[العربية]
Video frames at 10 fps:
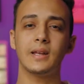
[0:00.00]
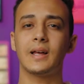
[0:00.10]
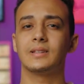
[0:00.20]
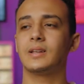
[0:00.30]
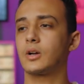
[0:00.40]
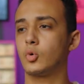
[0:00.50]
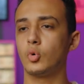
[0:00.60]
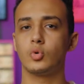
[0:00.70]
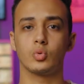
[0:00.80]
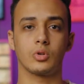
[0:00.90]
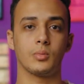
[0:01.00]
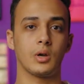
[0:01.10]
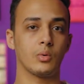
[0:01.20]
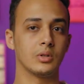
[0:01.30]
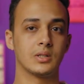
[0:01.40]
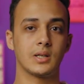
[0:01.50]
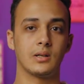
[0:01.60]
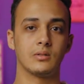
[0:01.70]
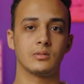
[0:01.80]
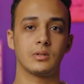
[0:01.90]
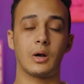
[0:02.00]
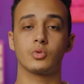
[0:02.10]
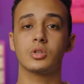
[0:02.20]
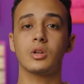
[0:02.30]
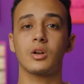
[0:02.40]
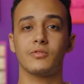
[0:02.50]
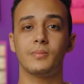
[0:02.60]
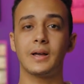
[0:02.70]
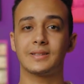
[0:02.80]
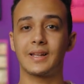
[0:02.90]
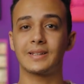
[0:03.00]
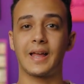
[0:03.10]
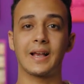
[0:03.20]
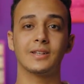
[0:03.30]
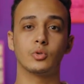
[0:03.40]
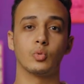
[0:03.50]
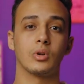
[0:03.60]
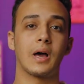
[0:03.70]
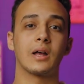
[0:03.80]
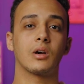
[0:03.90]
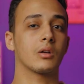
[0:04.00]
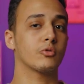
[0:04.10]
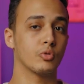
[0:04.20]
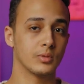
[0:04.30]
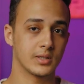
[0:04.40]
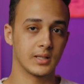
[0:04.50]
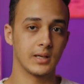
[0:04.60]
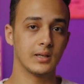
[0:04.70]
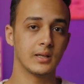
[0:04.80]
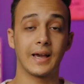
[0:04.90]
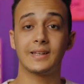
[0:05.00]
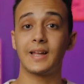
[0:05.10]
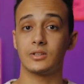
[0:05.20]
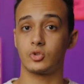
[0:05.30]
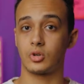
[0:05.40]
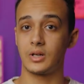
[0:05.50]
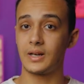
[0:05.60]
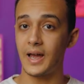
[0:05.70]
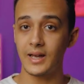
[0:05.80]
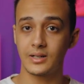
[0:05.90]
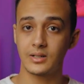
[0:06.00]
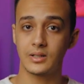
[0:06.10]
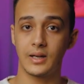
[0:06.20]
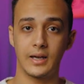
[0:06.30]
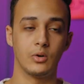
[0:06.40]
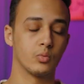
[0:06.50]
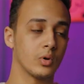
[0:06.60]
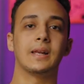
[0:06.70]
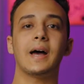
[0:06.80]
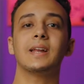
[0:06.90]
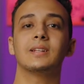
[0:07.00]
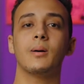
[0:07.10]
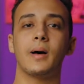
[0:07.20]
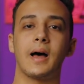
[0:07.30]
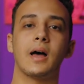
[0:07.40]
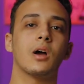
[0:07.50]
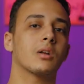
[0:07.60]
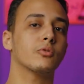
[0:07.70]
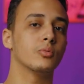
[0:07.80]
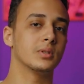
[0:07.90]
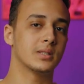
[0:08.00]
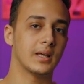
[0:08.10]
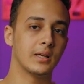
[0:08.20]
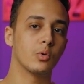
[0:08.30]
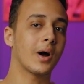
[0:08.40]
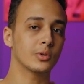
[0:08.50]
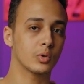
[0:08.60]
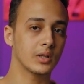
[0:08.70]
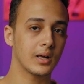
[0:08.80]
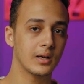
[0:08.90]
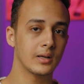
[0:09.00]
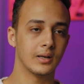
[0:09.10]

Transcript: احنا عندنا كون وطبيعه وانسان عاوزين نعرف بقى الثلاث حاجات دول هنعرفهم ازاي اكيد عن طريق العقل حلو العقل ده بقى هيعرفهم ازاي لوحده كده